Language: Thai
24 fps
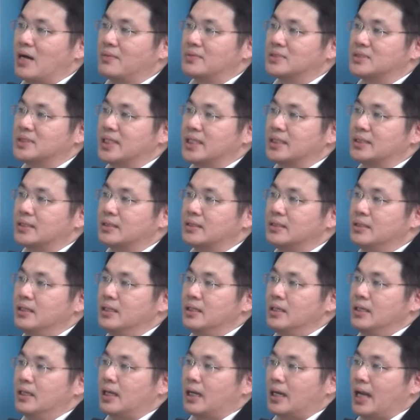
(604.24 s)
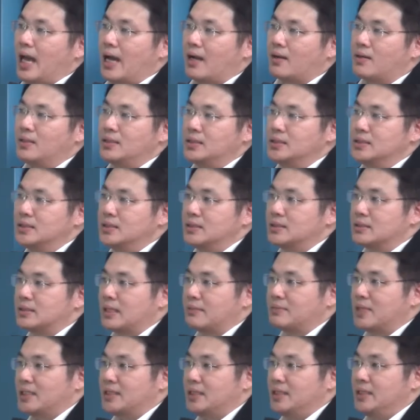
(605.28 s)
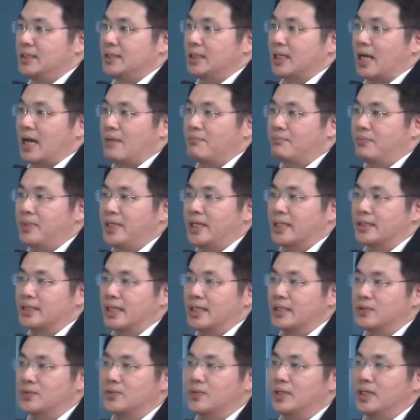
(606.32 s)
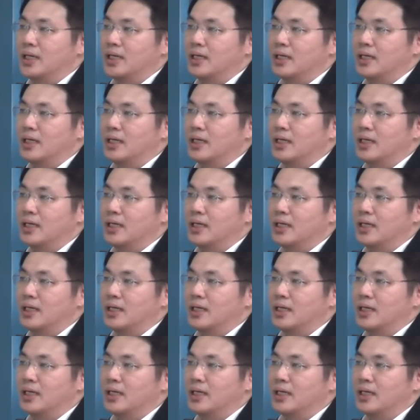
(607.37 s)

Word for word: เปอร์เซ็นต์ หลักๆก็คือทำหน้าที่ในการเปลี่ยนไอตัว